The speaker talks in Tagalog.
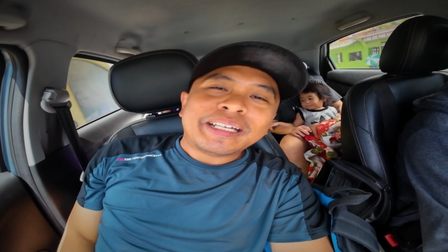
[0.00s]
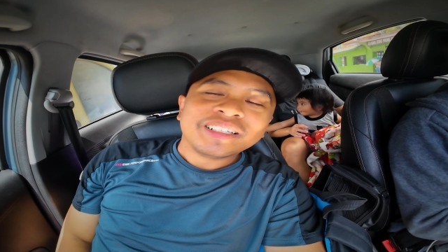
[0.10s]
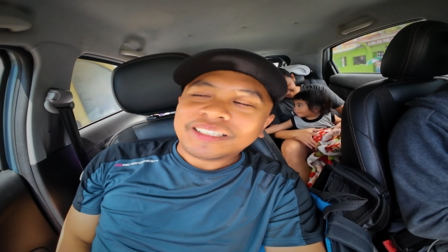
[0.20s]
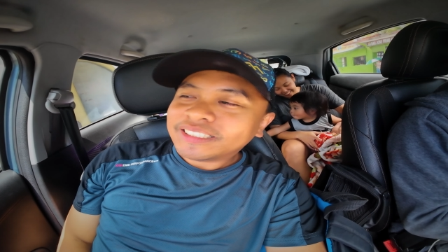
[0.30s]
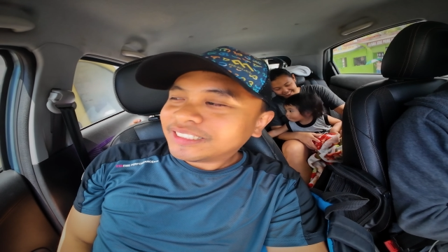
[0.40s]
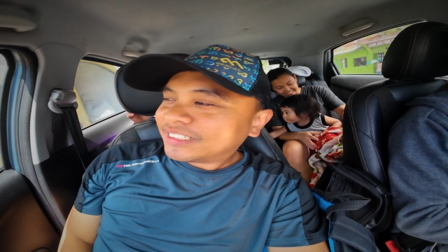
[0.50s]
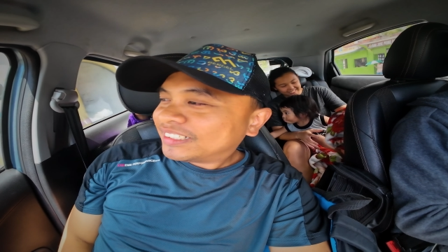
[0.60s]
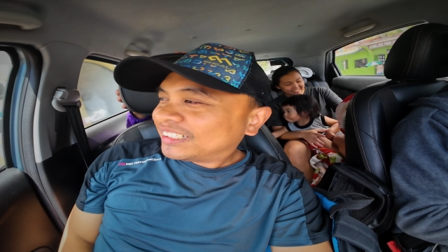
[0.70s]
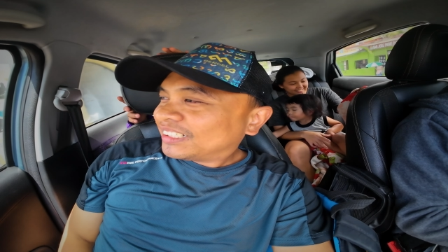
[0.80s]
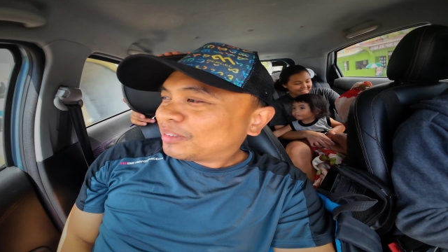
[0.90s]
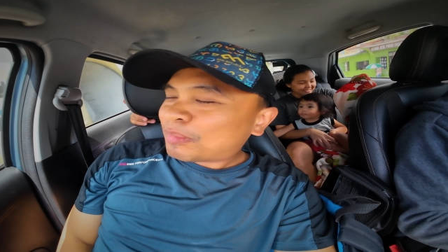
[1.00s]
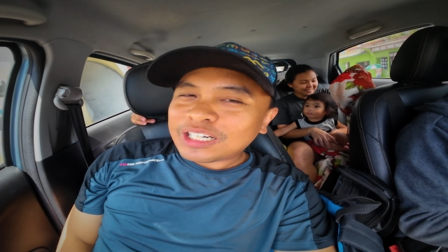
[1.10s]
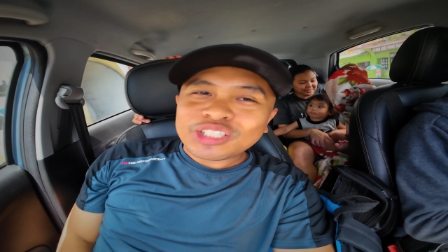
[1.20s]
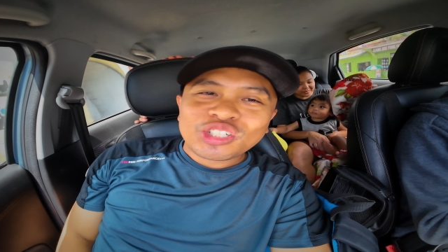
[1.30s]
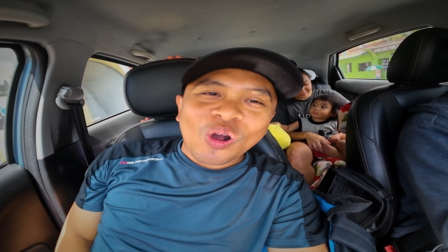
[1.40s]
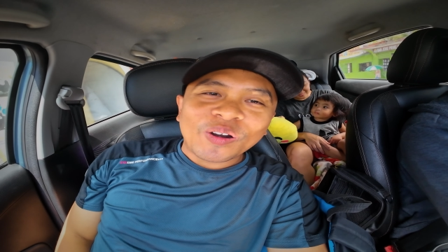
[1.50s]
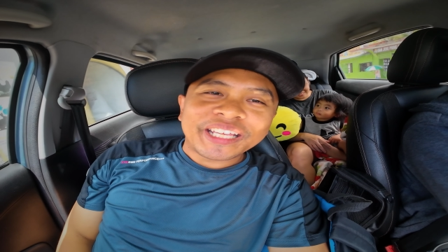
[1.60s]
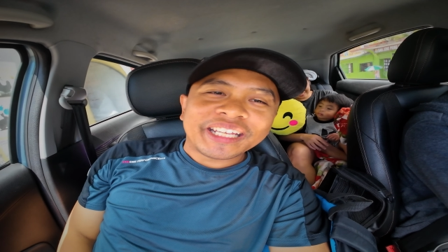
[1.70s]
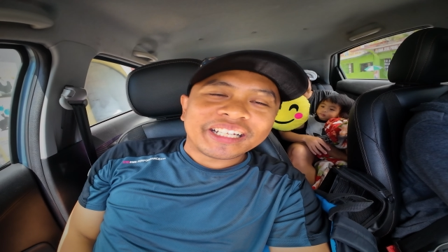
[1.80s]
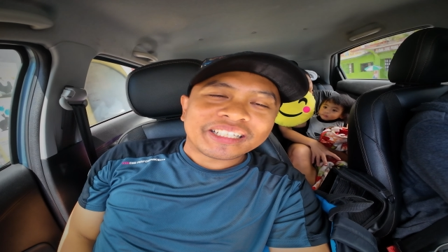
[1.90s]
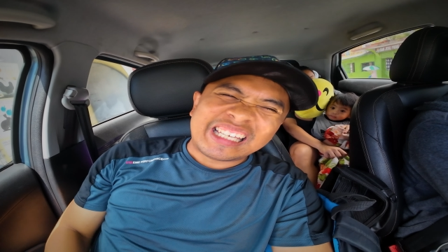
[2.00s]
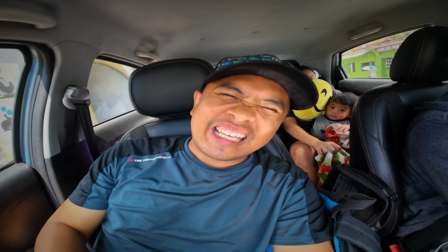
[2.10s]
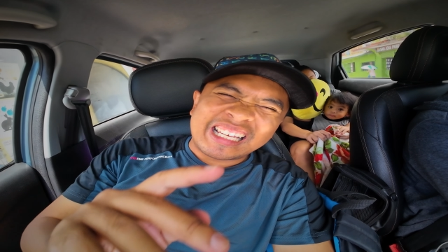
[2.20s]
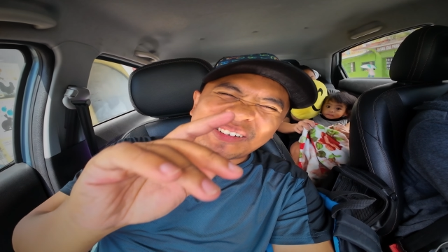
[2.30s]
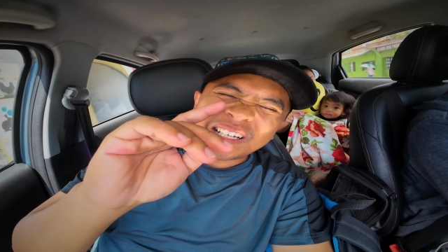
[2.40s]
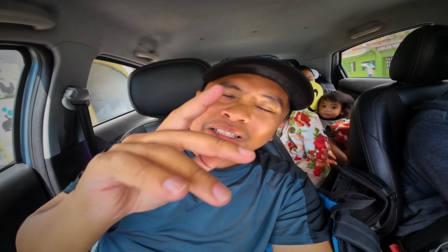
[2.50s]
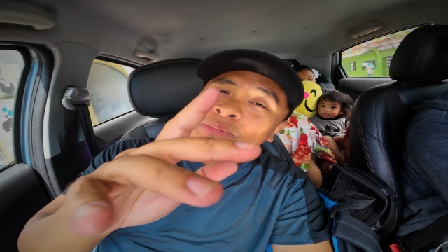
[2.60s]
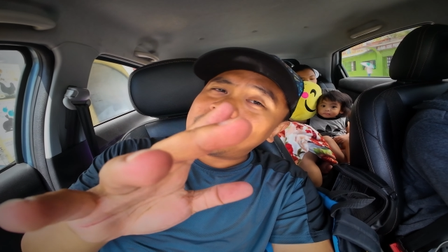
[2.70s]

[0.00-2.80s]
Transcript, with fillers: Marjoni! Marjoni! Di ka master